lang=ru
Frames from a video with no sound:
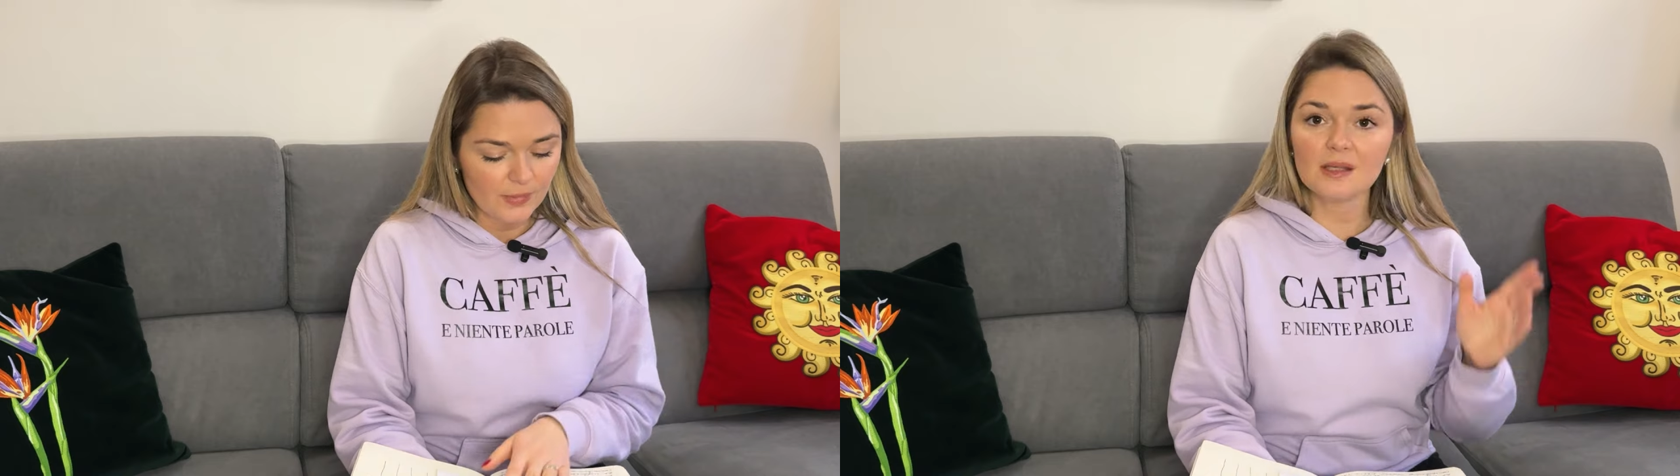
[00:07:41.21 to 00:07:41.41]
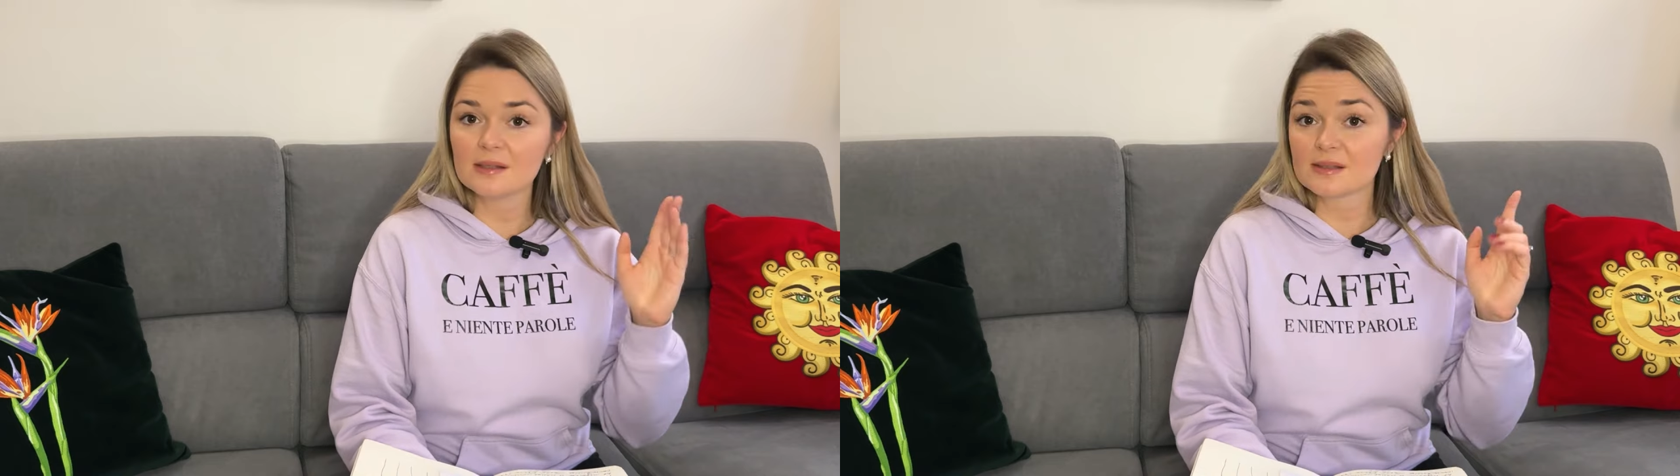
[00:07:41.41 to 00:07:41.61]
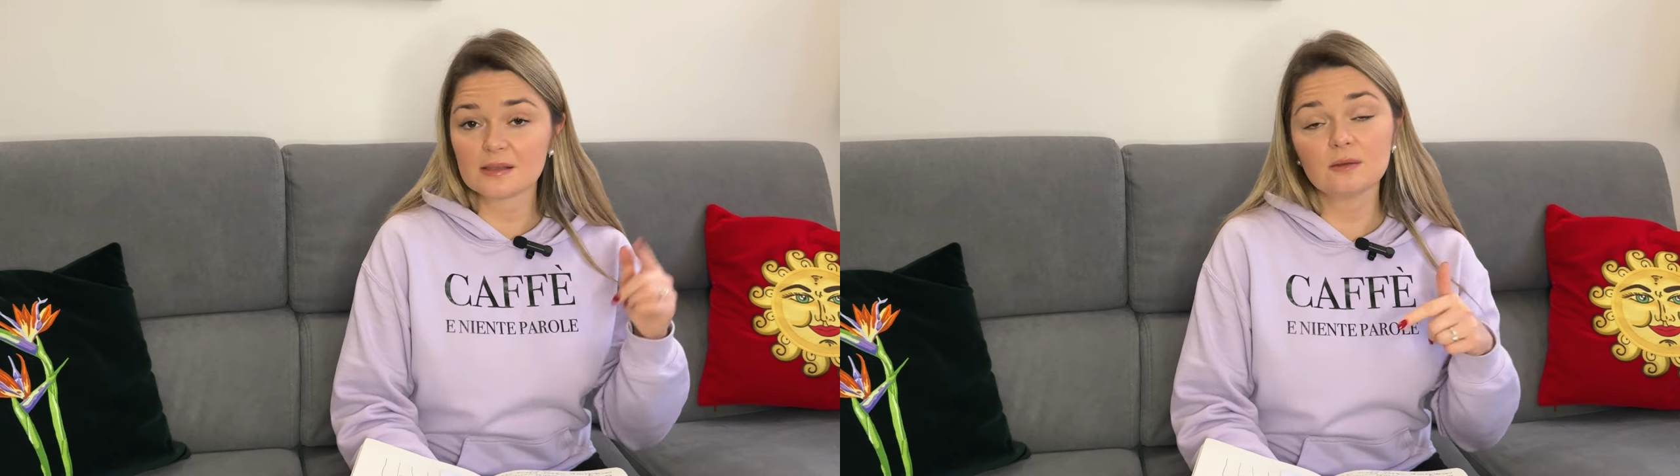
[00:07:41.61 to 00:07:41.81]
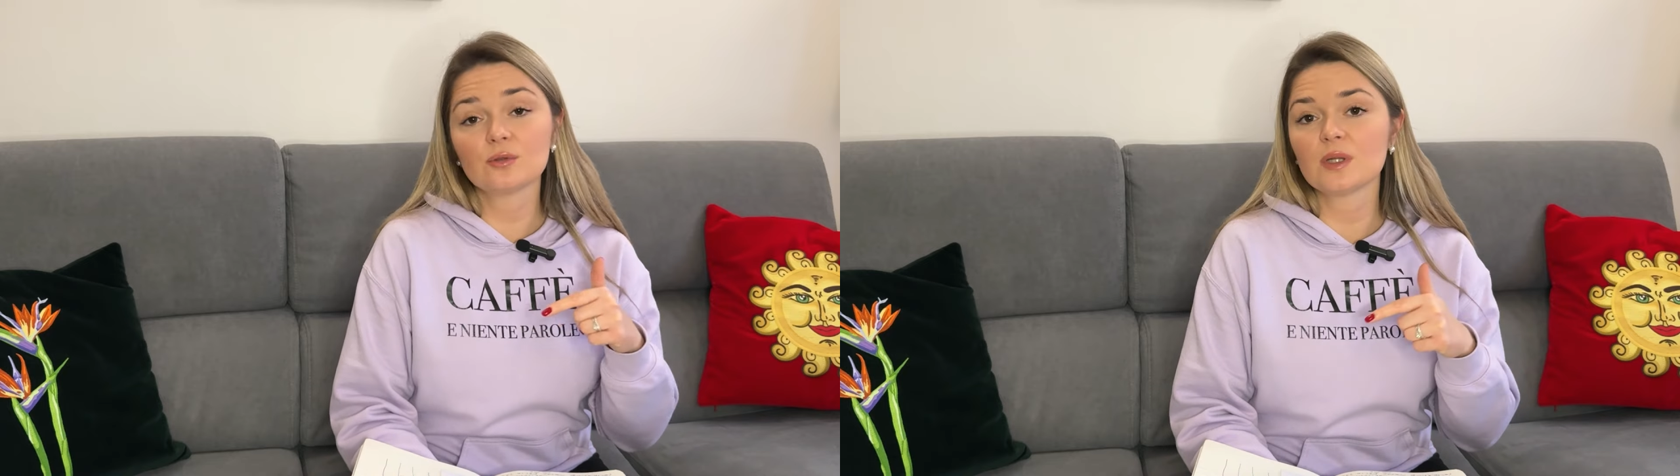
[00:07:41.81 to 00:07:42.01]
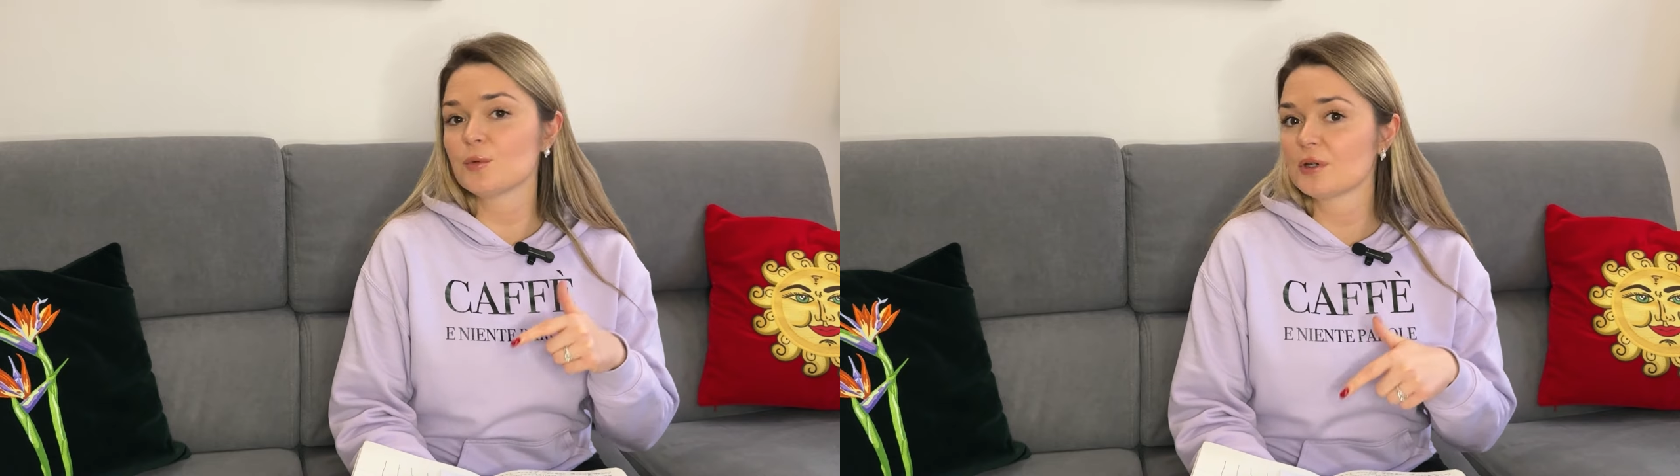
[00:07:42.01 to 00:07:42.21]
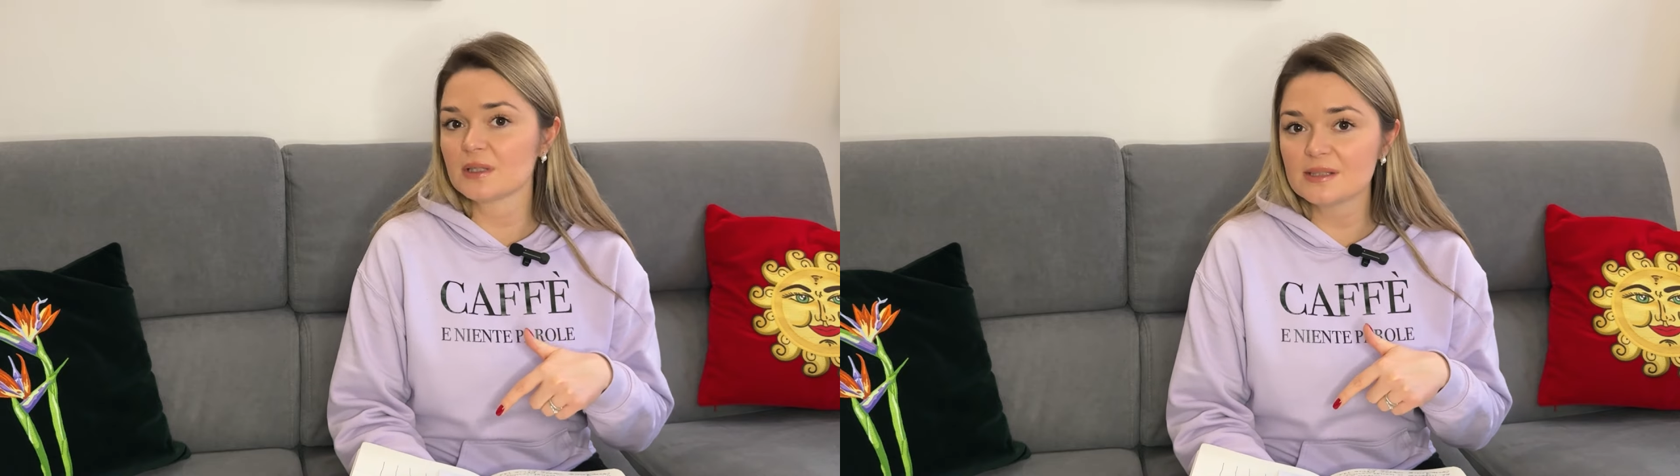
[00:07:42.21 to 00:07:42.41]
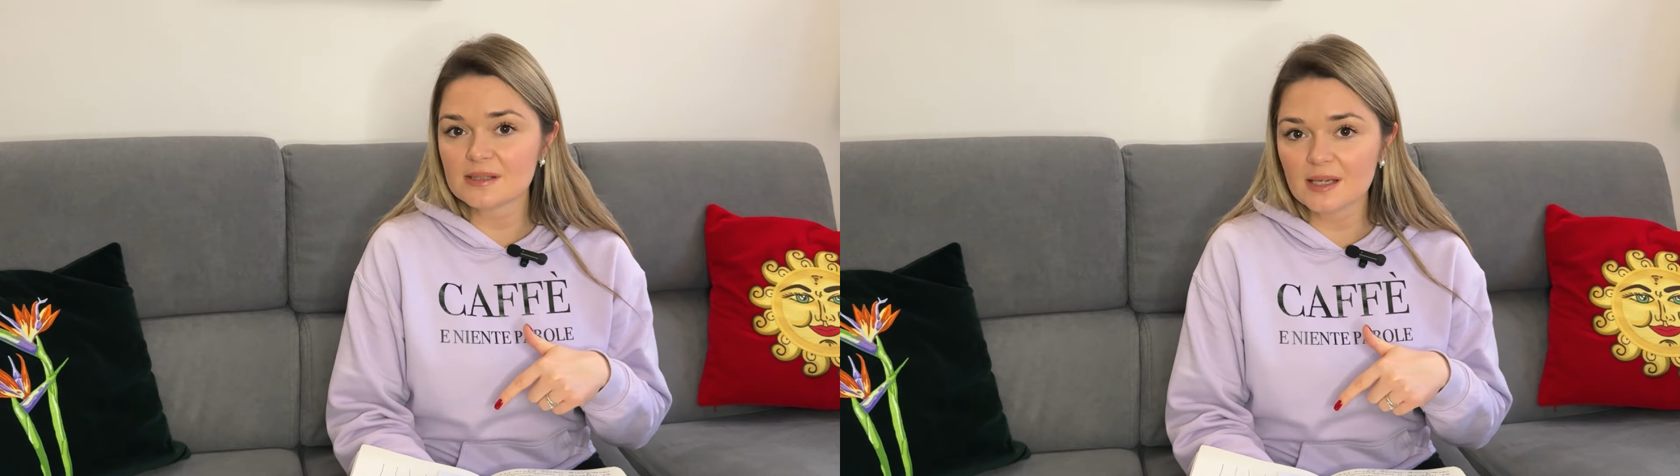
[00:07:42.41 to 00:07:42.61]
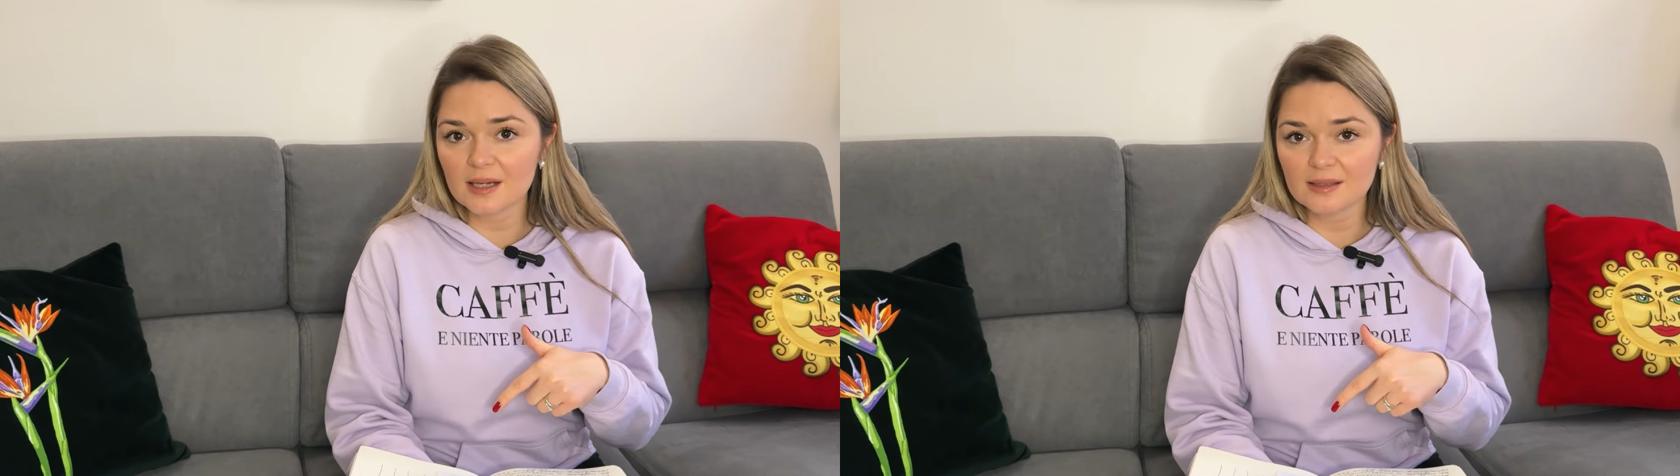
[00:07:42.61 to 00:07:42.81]
И ссылку на мой
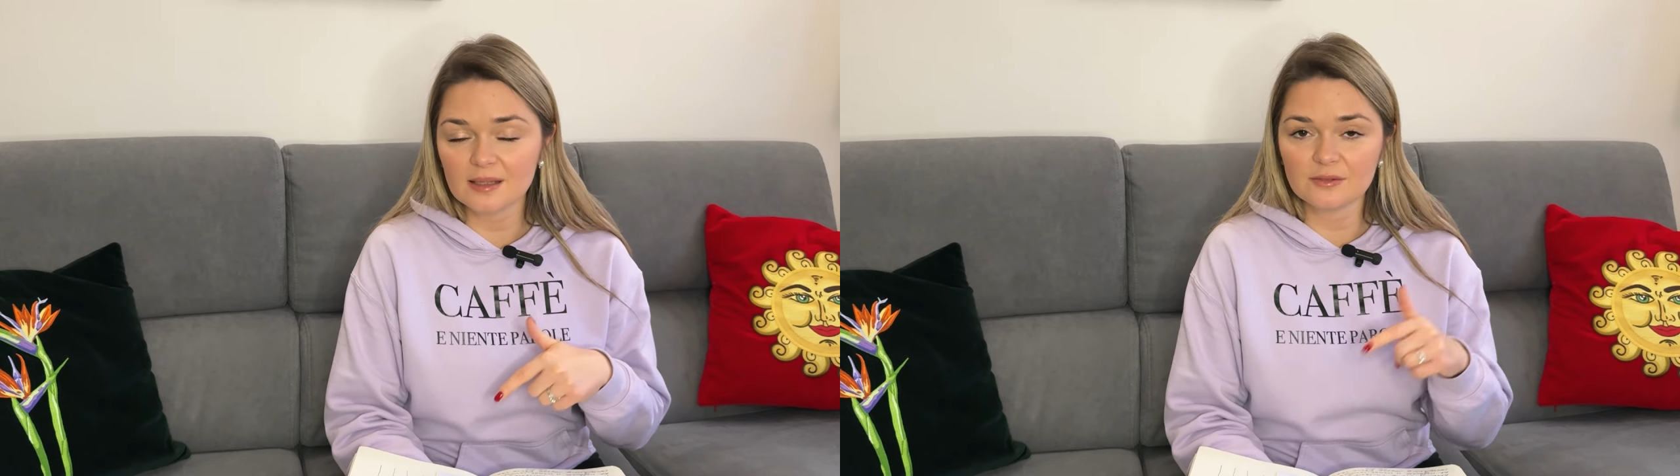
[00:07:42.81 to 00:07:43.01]
английский канал